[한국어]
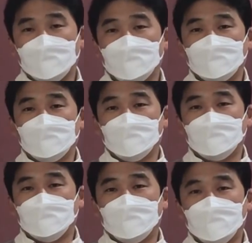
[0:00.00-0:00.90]

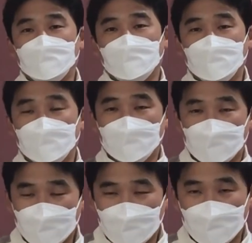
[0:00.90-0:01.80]
영적으로. 예.
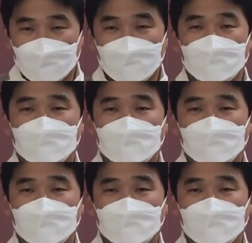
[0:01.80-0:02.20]
어린아이가 아니.